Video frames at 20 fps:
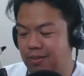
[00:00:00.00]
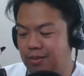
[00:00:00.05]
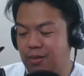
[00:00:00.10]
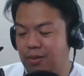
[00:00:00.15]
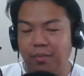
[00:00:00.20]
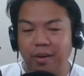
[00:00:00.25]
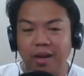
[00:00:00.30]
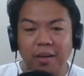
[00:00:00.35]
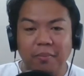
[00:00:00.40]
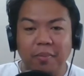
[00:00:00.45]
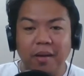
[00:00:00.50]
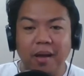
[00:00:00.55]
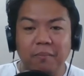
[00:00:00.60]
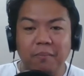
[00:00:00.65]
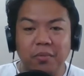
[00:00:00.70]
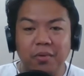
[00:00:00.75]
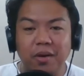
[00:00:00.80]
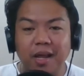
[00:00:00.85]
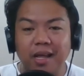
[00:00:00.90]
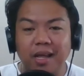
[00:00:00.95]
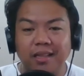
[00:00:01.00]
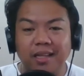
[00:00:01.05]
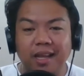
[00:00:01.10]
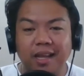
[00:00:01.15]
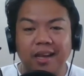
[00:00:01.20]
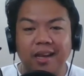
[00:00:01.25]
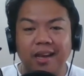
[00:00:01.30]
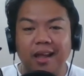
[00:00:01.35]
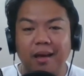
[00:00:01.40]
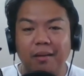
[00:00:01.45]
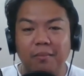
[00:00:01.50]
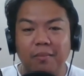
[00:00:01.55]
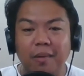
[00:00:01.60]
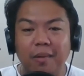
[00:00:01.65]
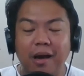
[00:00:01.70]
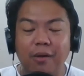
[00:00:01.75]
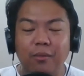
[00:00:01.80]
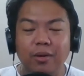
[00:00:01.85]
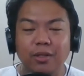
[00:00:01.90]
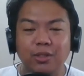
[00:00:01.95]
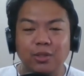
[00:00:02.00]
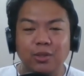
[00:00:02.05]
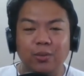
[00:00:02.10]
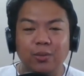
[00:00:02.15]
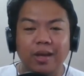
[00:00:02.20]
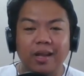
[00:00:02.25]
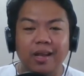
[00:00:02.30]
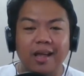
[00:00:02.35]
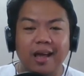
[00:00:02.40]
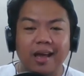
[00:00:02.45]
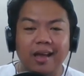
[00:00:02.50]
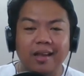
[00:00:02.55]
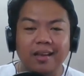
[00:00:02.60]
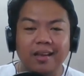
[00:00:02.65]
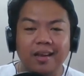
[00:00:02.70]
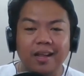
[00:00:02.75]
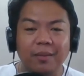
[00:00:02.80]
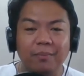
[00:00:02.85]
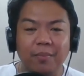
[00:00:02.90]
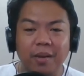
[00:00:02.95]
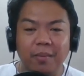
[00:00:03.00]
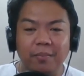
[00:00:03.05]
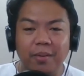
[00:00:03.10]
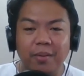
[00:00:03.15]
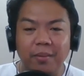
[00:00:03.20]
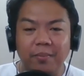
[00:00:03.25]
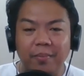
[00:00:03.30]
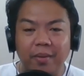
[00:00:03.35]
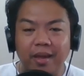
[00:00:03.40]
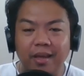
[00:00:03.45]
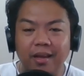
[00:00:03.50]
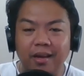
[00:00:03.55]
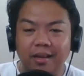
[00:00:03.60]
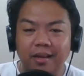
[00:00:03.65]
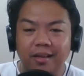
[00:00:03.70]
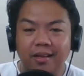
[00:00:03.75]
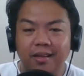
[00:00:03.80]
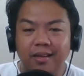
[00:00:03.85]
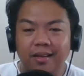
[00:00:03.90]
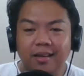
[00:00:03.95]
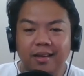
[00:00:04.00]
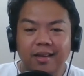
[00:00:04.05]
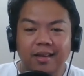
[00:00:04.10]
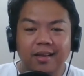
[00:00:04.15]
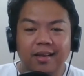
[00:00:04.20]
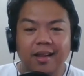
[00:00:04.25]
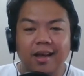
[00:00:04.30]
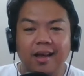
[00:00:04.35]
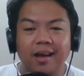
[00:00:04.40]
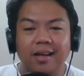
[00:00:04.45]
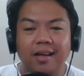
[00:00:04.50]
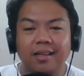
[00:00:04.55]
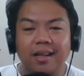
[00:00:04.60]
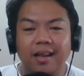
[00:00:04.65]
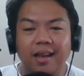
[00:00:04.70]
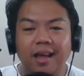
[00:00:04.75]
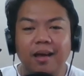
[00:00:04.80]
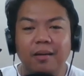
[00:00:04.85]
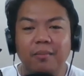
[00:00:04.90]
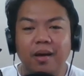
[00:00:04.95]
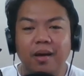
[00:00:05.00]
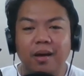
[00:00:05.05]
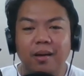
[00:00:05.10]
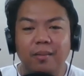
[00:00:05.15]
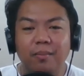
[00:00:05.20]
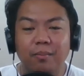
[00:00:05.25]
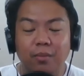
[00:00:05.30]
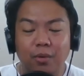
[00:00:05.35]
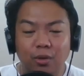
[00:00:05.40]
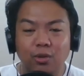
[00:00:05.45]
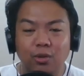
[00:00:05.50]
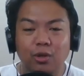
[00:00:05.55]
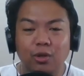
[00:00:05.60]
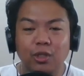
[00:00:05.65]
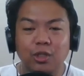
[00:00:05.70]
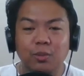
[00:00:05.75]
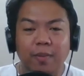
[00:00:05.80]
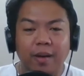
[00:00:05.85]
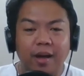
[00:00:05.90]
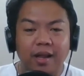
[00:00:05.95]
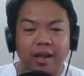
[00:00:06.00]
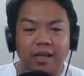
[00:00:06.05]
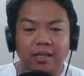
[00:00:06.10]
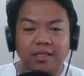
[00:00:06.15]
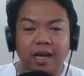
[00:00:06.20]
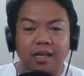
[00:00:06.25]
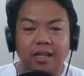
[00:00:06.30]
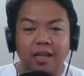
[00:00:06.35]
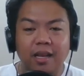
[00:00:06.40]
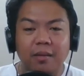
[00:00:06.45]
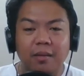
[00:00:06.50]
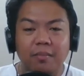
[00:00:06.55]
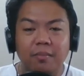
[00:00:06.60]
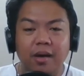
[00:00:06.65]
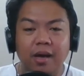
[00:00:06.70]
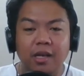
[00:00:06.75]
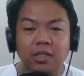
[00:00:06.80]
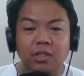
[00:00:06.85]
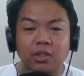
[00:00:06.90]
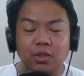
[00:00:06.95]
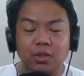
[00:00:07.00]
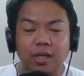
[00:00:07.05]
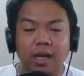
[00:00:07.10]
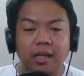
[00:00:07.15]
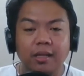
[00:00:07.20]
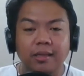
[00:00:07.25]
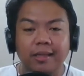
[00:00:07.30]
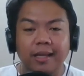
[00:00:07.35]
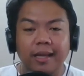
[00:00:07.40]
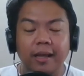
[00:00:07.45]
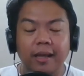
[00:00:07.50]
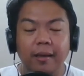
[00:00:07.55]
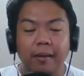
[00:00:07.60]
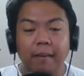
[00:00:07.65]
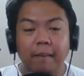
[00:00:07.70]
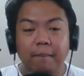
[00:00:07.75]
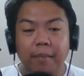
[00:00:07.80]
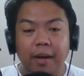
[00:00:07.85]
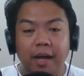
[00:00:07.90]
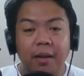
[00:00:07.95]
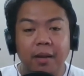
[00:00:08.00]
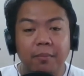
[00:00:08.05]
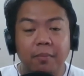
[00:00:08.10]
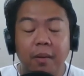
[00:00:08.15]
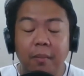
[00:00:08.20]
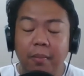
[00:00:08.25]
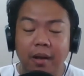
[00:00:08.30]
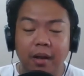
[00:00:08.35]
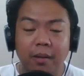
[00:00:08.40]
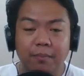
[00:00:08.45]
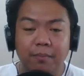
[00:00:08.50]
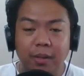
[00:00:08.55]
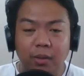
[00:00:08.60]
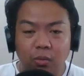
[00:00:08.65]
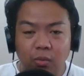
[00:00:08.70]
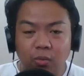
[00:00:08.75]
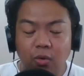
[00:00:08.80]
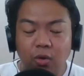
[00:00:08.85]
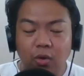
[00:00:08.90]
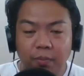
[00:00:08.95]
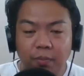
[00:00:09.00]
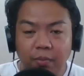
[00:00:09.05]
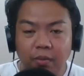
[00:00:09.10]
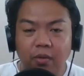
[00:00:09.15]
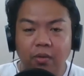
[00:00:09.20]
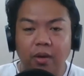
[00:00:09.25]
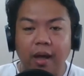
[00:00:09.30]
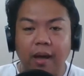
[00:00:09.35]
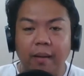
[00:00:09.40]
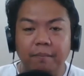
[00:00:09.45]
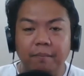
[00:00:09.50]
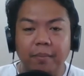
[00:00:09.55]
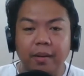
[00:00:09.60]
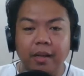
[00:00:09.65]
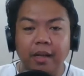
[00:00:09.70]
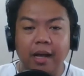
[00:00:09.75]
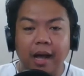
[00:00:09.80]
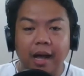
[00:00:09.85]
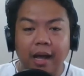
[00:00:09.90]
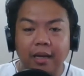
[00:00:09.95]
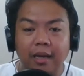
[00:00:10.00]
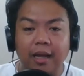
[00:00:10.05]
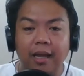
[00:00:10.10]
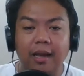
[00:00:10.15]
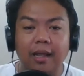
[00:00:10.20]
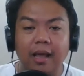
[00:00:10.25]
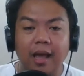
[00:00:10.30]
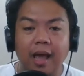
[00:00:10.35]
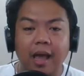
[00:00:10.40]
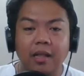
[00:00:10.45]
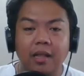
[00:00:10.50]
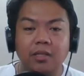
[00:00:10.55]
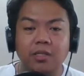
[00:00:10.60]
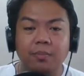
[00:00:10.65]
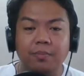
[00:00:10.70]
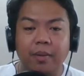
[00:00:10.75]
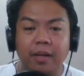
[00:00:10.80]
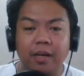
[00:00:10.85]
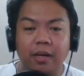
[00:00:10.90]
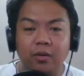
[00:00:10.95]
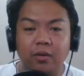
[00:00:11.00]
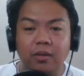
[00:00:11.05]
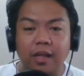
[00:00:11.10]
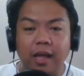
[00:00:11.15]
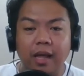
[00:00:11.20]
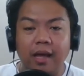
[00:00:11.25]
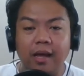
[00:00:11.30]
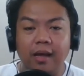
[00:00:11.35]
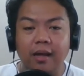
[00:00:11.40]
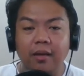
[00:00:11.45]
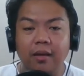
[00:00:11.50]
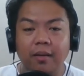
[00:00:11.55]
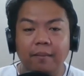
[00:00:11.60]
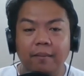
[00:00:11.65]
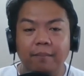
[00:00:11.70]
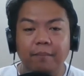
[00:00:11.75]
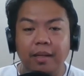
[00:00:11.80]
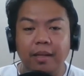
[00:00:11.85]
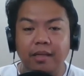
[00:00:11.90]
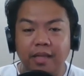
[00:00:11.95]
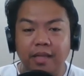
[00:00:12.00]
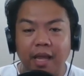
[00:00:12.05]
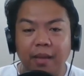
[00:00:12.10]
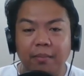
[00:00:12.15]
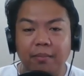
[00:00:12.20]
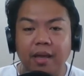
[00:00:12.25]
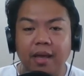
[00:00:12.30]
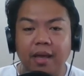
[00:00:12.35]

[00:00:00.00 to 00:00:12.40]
Palakpakan po natin ang bawat eskwelahan na nagpe-prepare ng kanilang mga modules para sa kanilang mga estudyante para mapagpatuloy po ang pag-aaral kahit sa panahon ng pandemya.